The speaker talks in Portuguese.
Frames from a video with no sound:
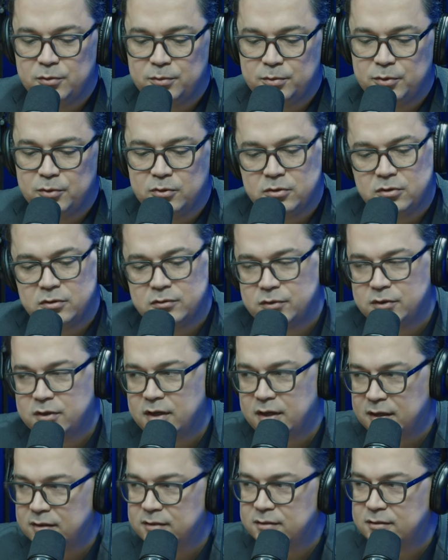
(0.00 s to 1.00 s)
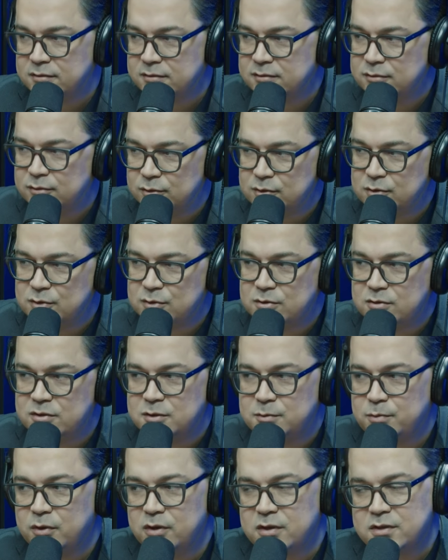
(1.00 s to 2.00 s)
Um pouco. Não vou dar todos os
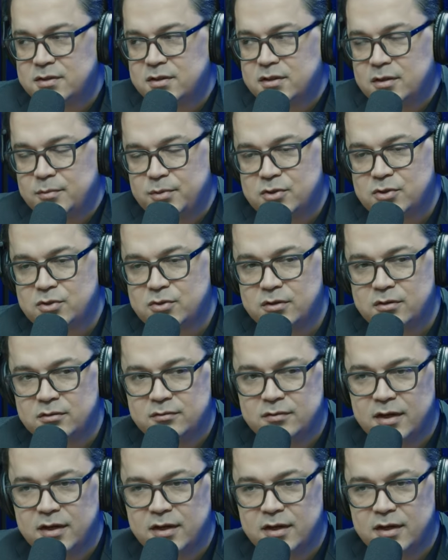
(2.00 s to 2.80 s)
spoilers, senão a né? pessoa né?